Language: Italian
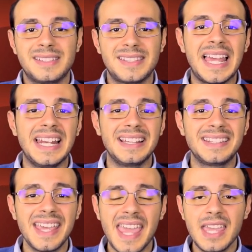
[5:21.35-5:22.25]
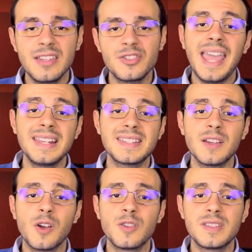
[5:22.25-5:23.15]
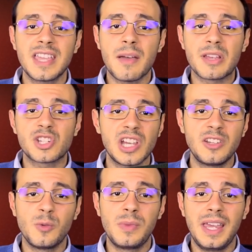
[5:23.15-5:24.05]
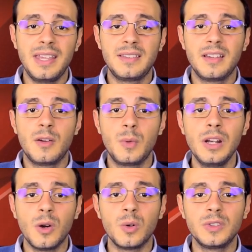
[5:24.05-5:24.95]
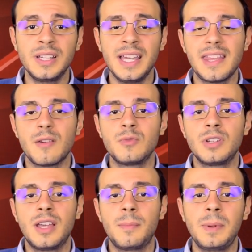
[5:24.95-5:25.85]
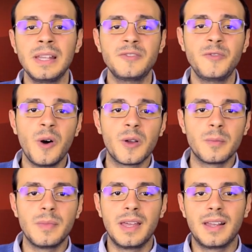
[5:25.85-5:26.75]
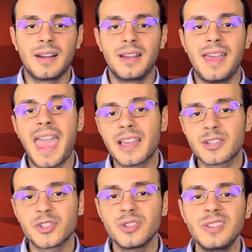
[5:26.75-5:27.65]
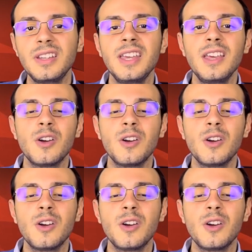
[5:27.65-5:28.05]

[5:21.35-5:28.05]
The Silent Age e il secondo si chiama Shadowblade Reload ed è un platformer action